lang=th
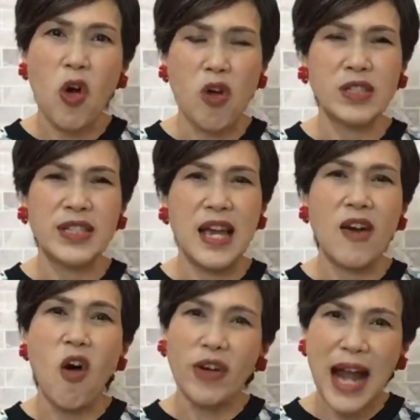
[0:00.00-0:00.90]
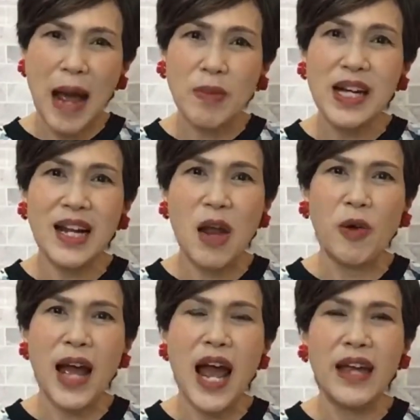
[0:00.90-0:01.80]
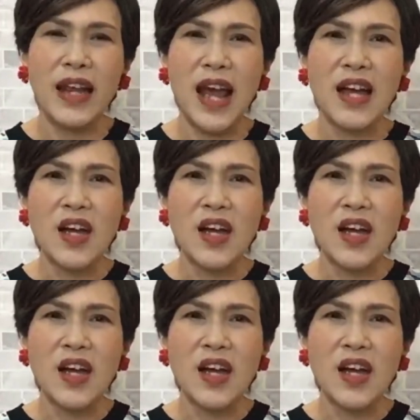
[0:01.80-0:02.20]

ของเสียของน้ำเลือดเราได้เนี่ย